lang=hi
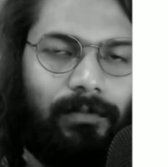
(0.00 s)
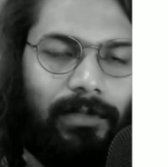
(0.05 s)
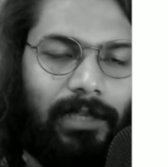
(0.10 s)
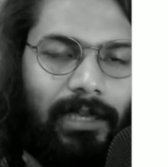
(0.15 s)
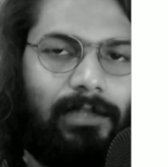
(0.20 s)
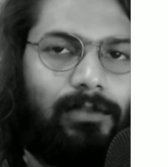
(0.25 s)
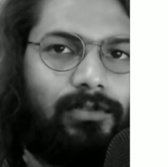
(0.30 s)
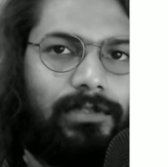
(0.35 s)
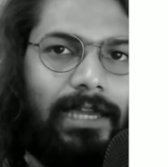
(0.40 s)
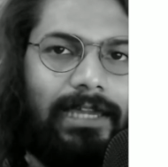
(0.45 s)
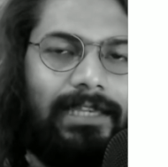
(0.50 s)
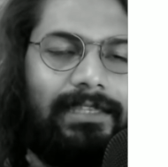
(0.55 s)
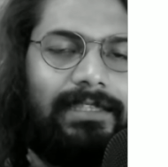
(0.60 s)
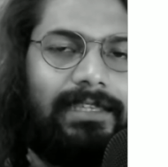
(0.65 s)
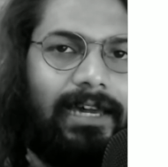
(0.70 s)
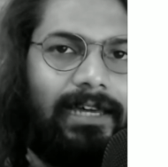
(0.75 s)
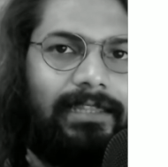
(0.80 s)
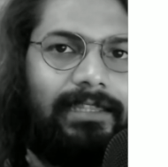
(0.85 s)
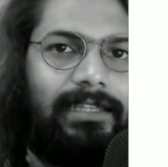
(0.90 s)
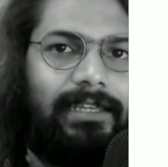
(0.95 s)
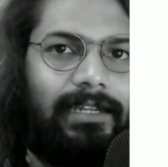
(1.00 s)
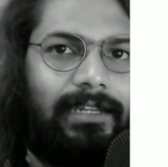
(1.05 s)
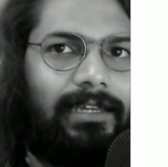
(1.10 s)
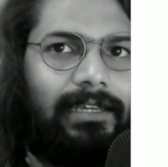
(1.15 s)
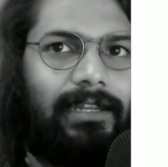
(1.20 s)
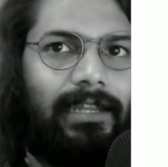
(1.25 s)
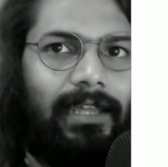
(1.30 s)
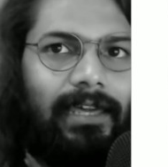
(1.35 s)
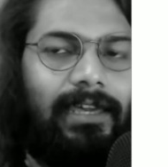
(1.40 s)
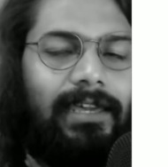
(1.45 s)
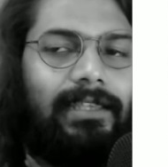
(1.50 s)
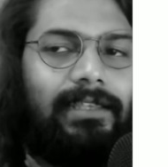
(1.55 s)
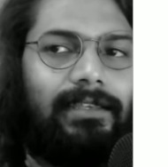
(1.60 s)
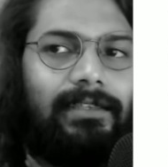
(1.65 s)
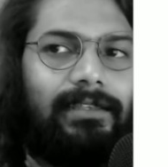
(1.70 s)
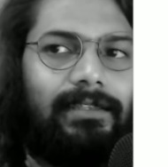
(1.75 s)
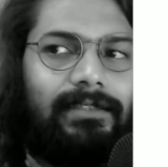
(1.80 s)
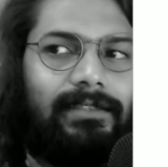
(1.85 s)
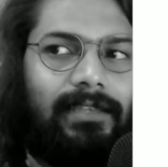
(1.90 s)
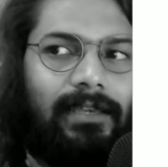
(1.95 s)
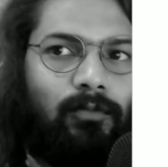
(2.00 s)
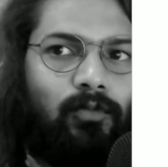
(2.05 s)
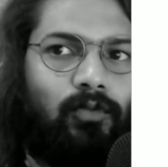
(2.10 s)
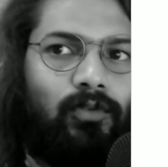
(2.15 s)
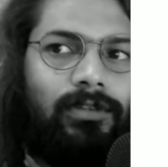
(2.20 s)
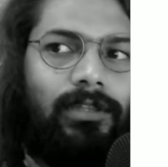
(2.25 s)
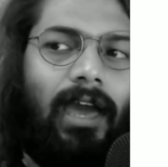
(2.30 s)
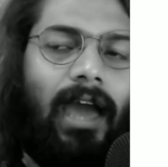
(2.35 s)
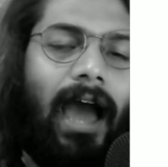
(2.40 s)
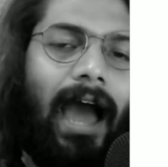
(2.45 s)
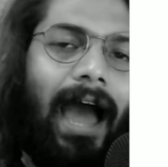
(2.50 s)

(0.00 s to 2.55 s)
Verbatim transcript: यही तो साइंस सिखाती है ना कि नए सबूत